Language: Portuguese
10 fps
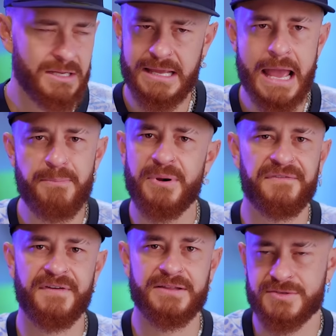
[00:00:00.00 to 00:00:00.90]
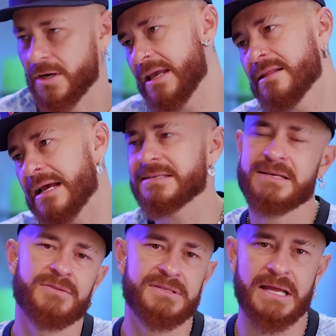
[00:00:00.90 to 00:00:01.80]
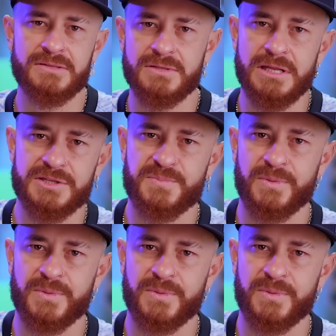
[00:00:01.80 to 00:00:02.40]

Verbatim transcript: Ninguém é perfeito, só quem nasceu nos Estados Unidos,